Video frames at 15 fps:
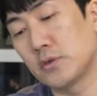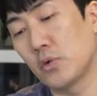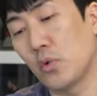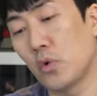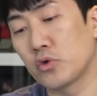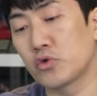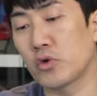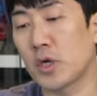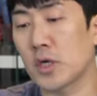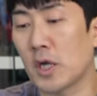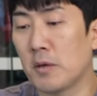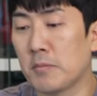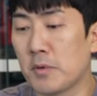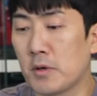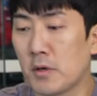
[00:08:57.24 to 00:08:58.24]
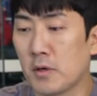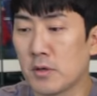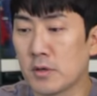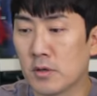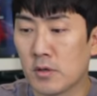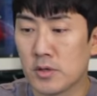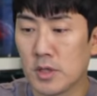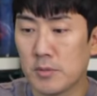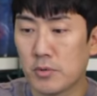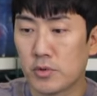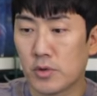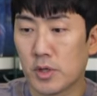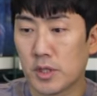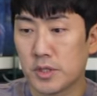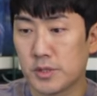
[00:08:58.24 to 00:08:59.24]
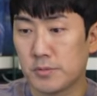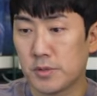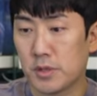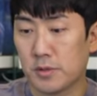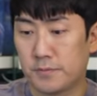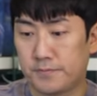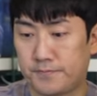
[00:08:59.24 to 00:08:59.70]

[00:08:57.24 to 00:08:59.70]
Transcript: 소중하게 한번 꺼내보도록 하겠습니다.